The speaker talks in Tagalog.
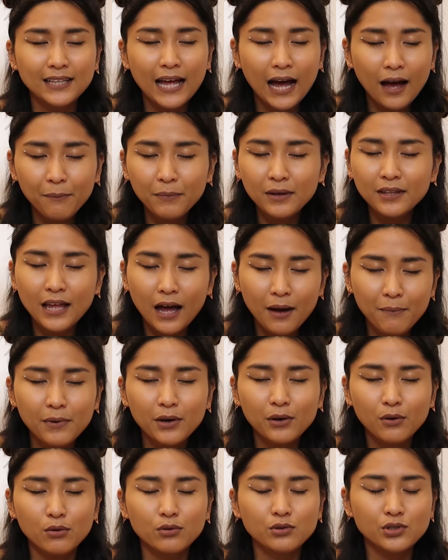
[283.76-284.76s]
ang
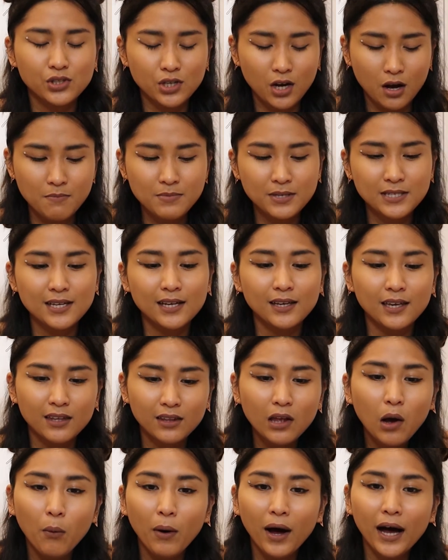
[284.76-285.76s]
dami-dami kong jobs na
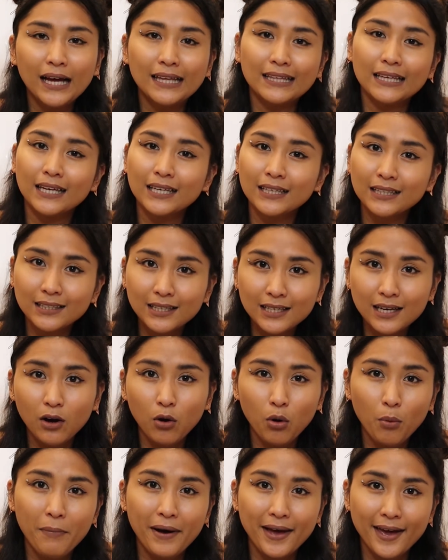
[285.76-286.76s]
ginawa na hindi
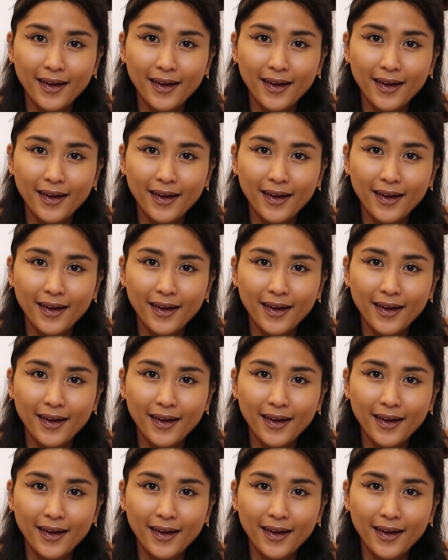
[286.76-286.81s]
ako